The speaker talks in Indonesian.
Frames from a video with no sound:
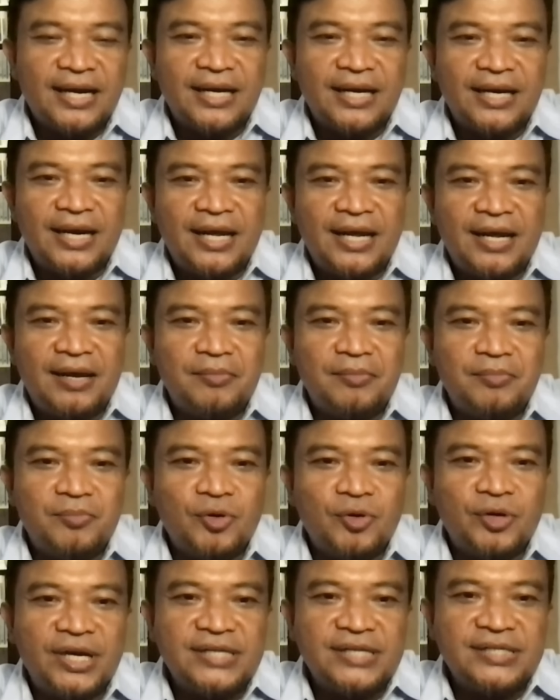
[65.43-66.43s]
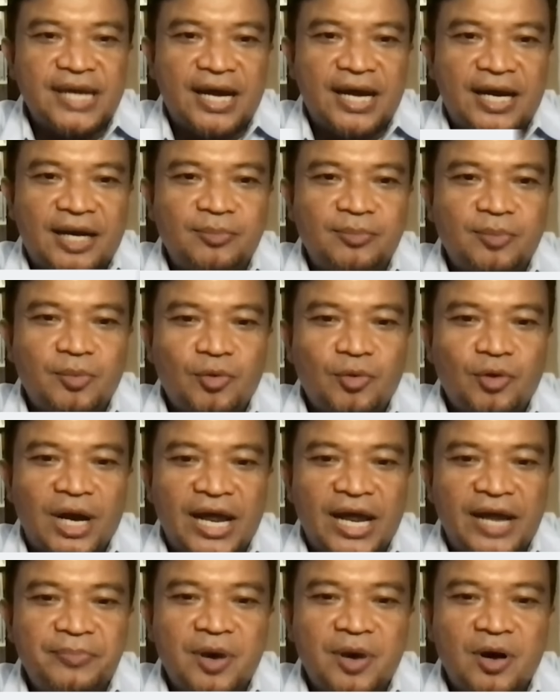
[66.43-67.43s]
karena mungkin saya akan
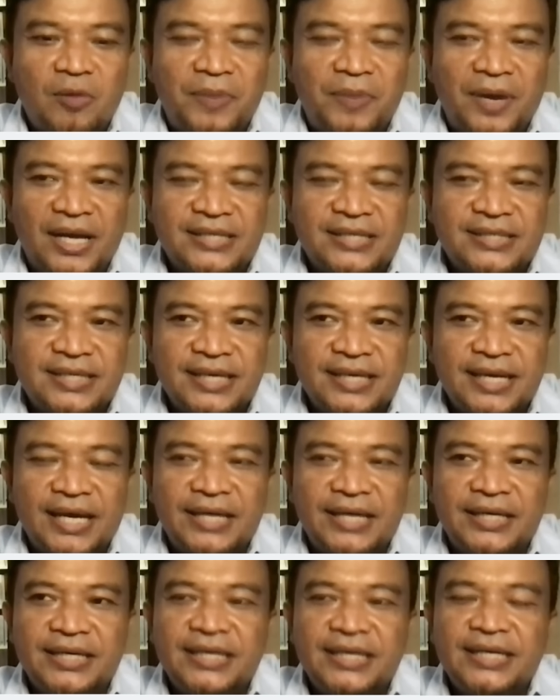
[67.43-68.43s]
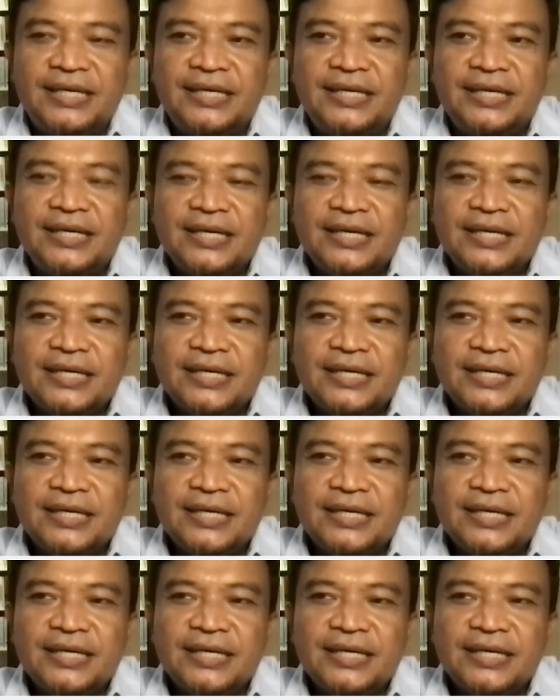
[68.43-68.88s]
memulai bahwa Palestina ini